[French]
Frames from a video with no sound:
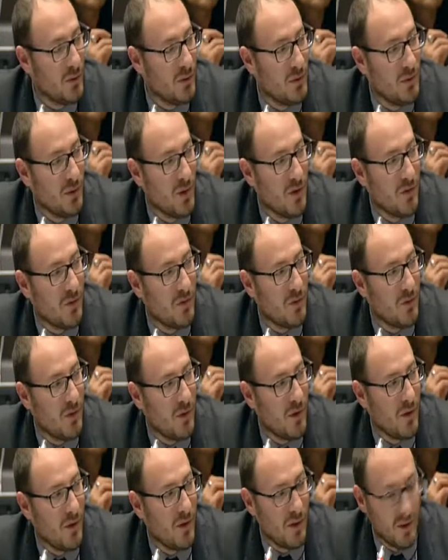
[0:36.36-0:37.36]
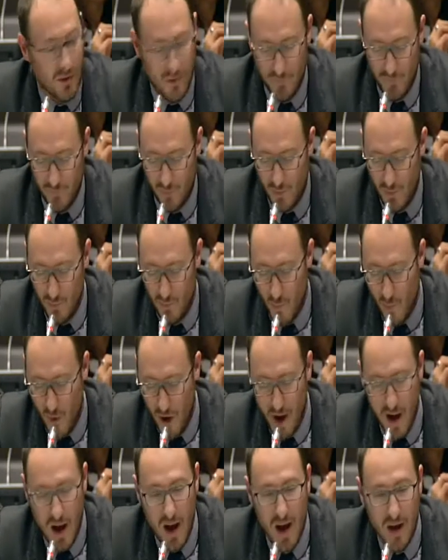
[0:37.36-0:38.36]
de 9 euh,
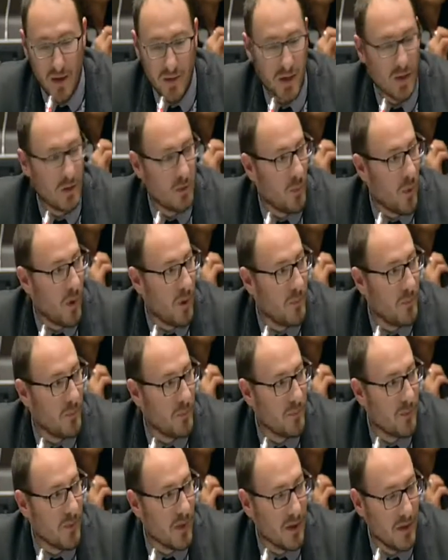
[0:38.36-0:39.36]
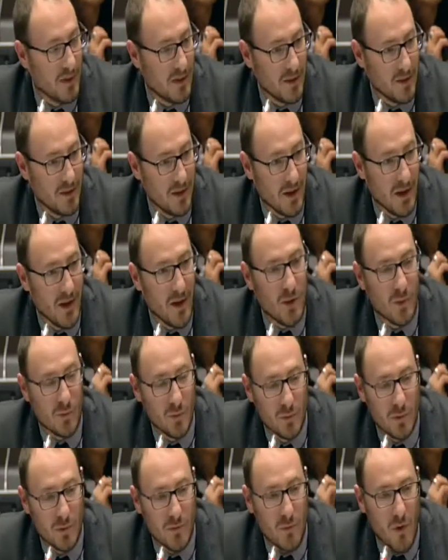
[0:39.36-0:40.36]
mois à 7 mois.
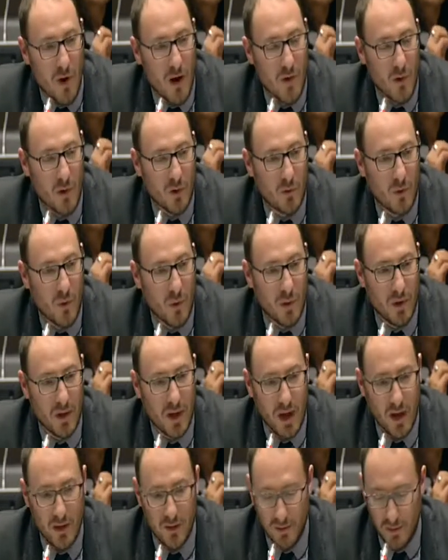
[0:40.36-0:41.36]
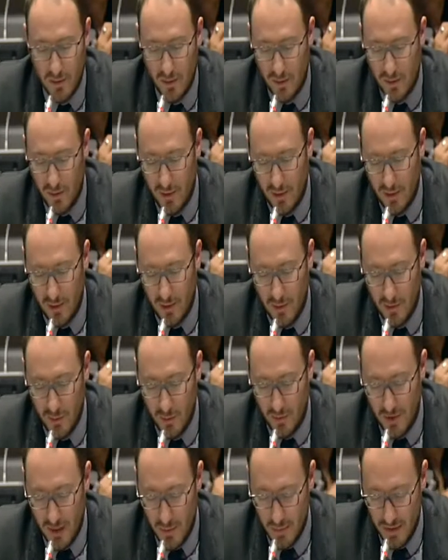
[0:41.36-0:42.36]
Toutefois, lorsqu'on regarde
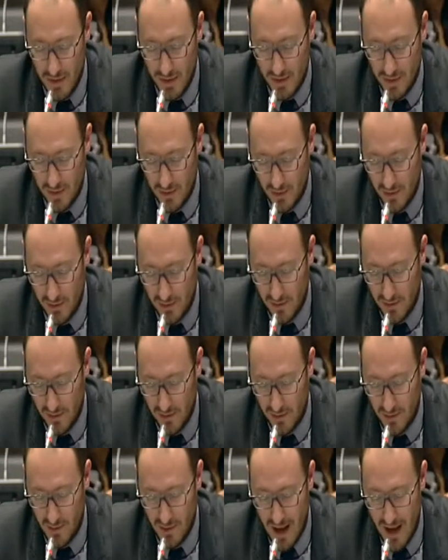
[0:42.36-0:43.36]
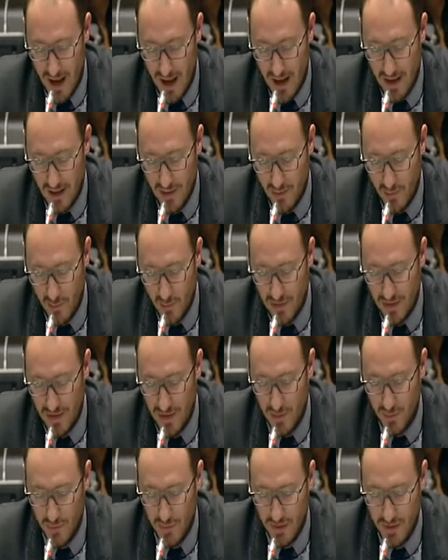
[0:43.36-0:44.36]
nos amis aux
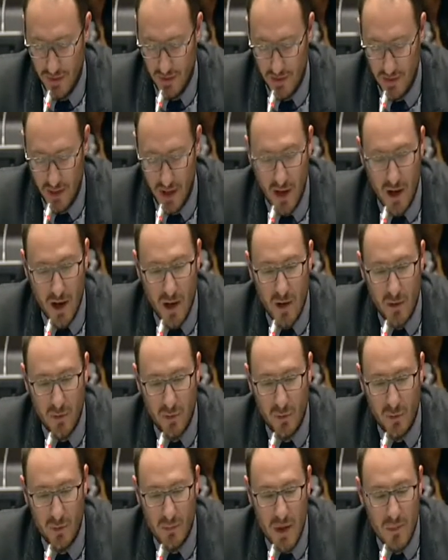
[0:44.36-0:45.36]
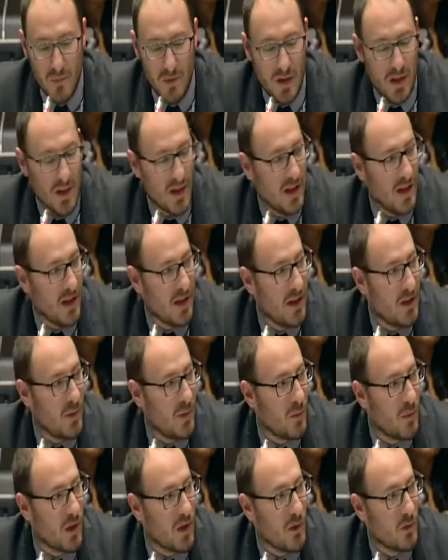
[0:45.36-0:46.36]
États-Unis, ce même délai est
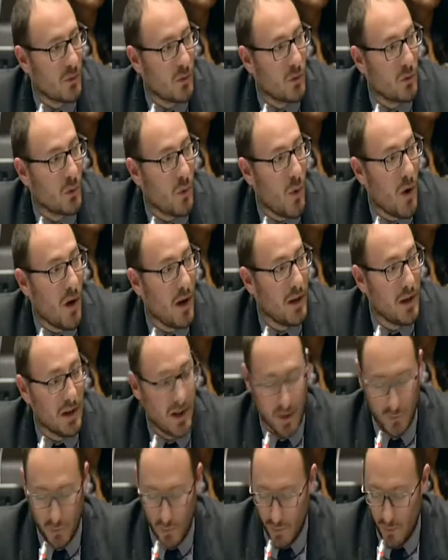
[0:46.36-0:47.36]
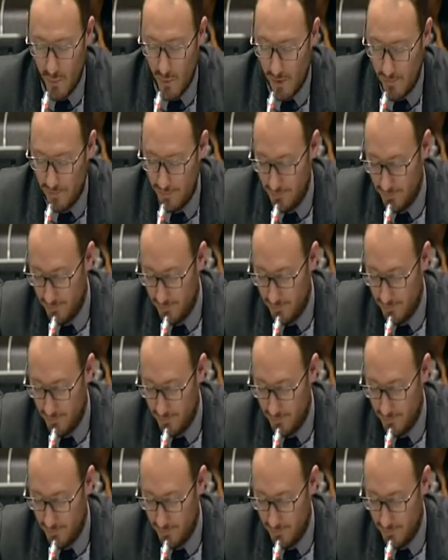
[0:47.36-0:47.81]
compris entre 3 et 4 mois.